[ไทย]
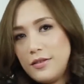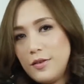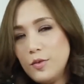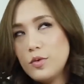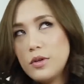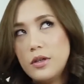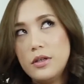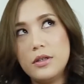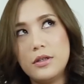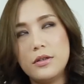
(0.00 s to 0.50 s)
ลู
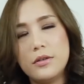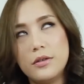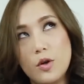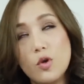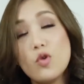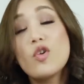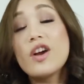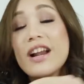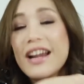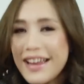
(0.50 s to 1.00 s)
กลื่น
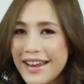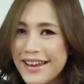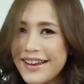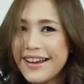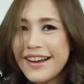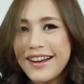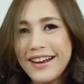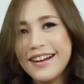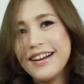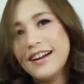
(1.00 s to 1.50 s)
ลูกกลิ้ง
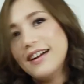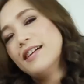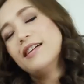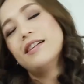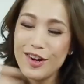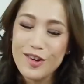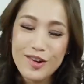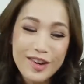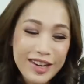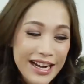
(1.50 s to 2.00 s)
เออ
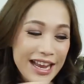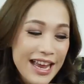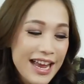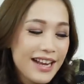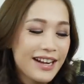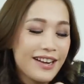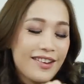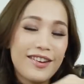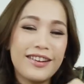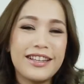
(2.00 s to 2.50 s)
ลูกกลิ้
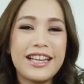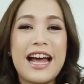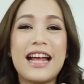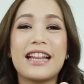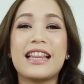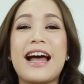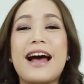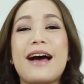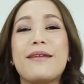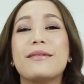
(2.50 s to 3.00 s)
งแล้วก็ทา
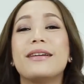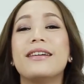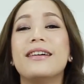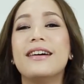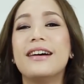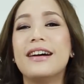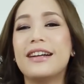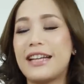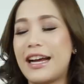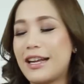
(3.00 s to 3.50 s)
ทาไปเล
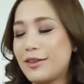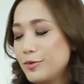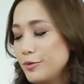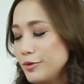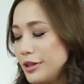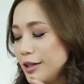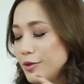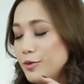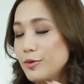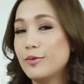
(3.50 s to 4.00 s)
ยทาถู
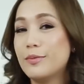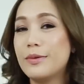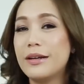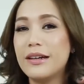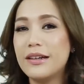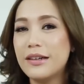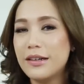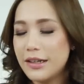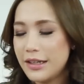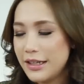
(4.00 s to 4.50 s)
ทาถูไปเล